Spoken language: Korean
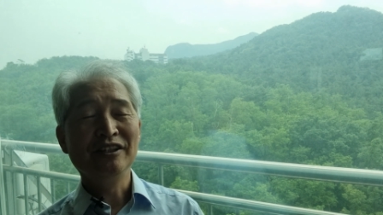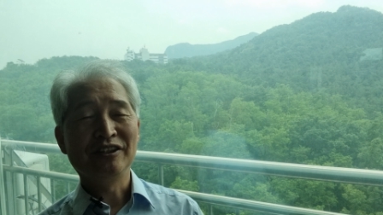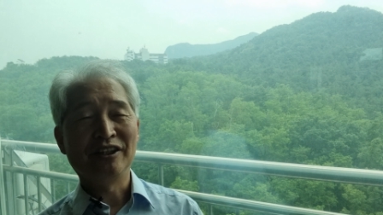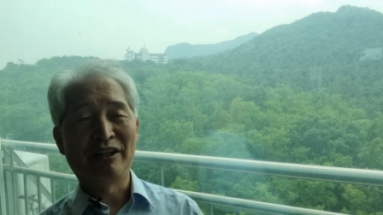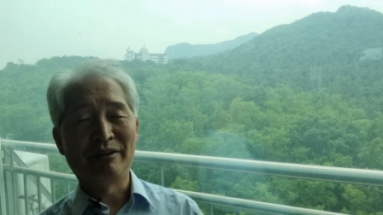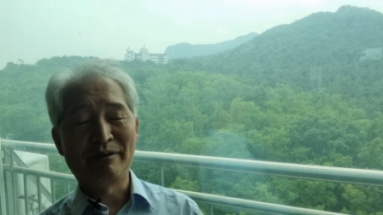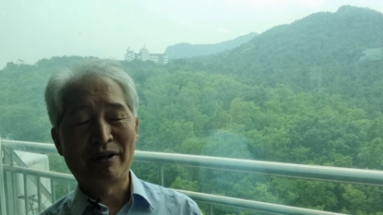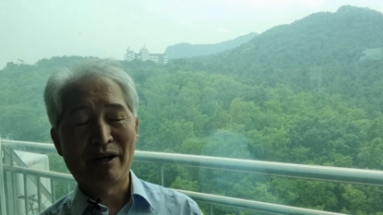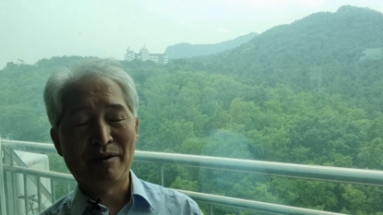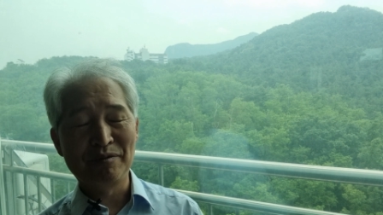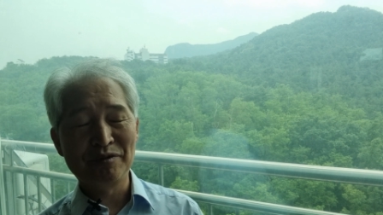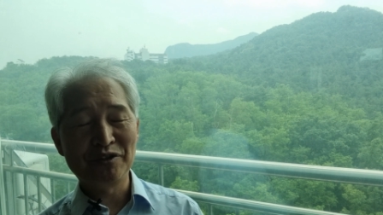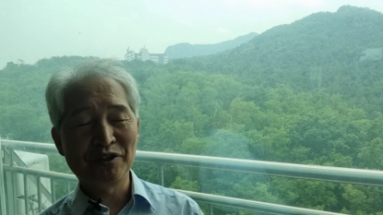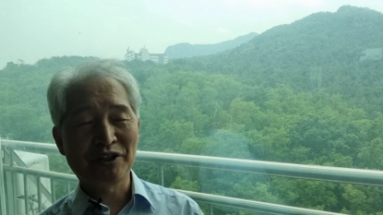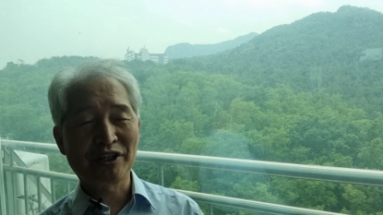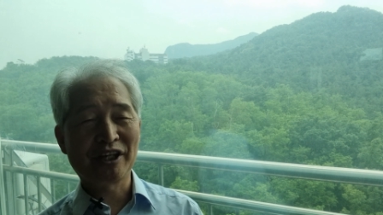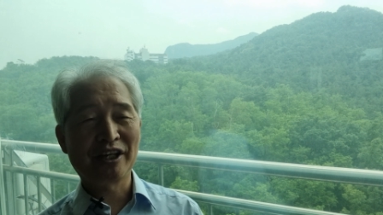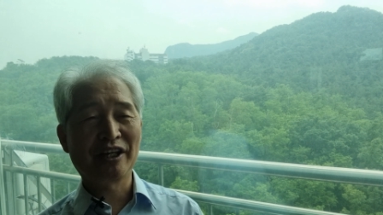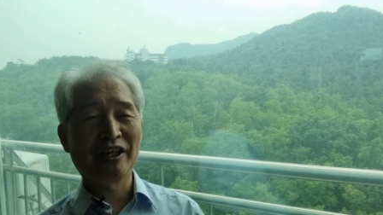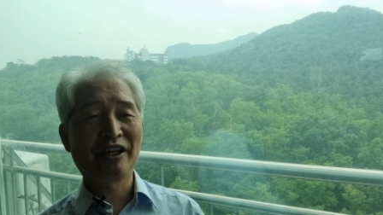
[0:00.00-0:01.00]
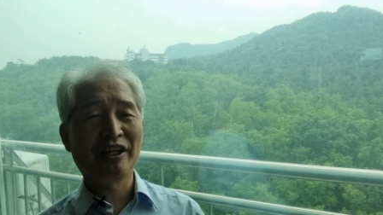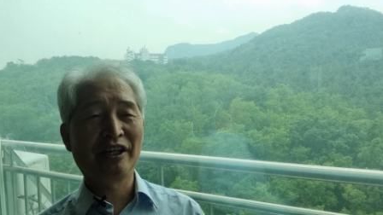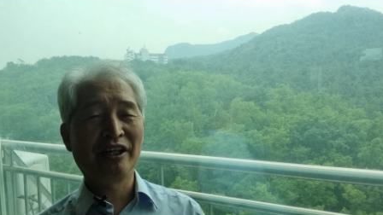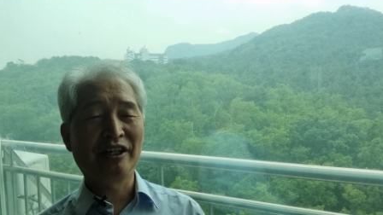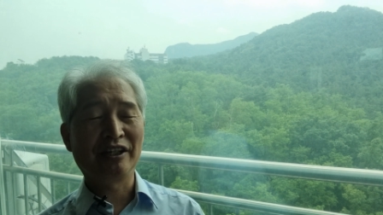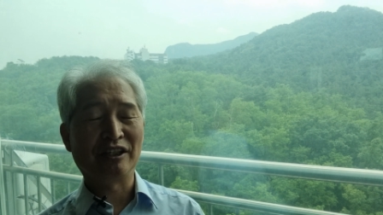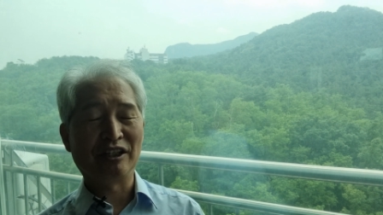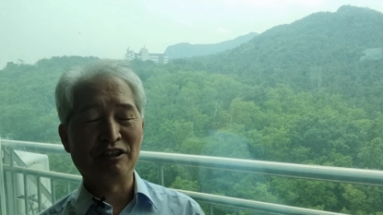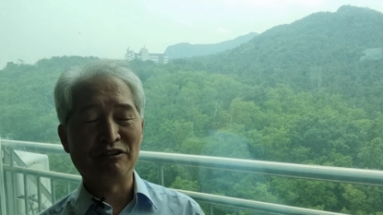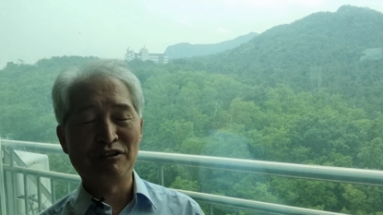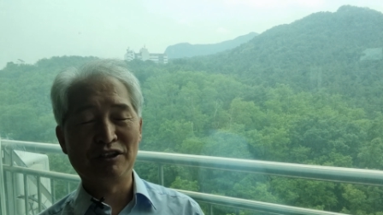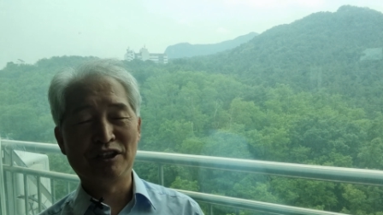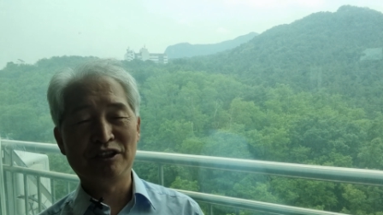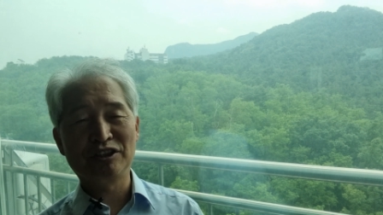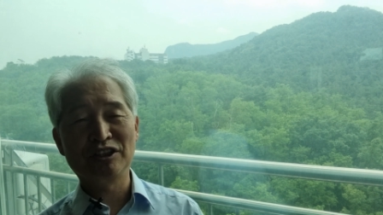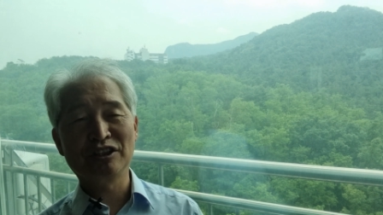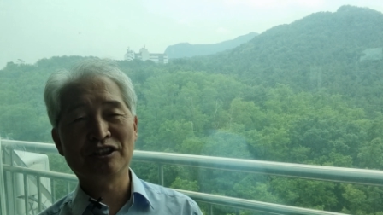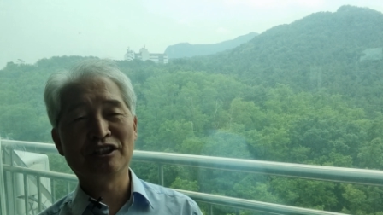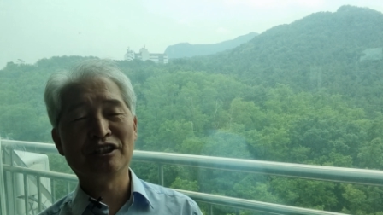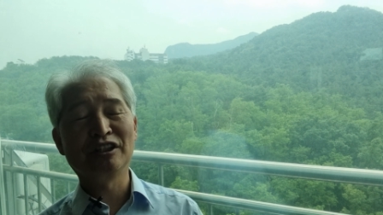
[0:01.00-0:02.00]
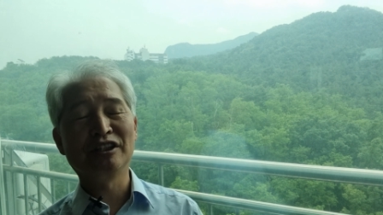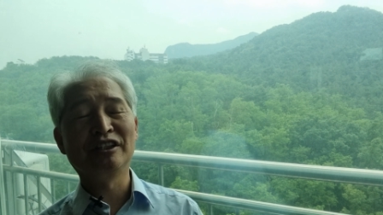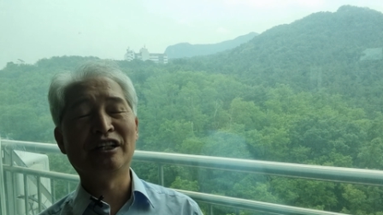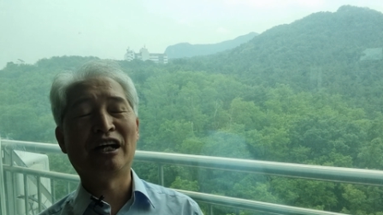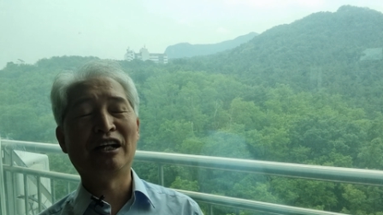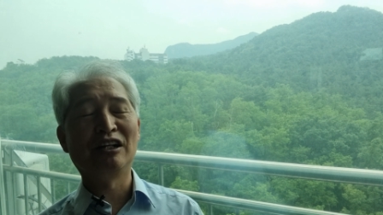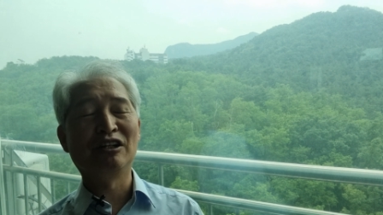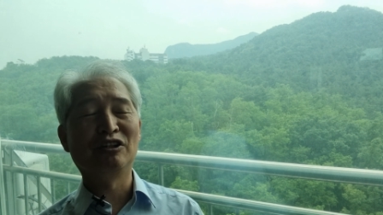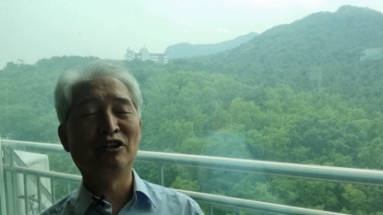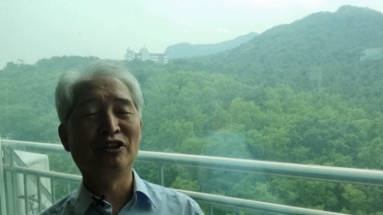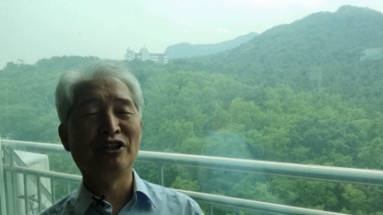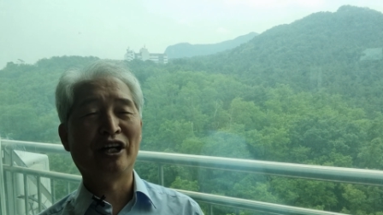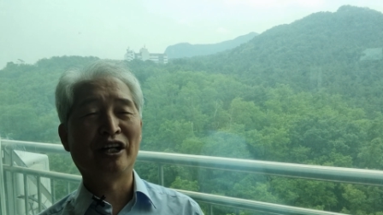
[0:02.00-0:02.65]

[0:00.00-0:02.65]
내 마음속에 이루어지니 날로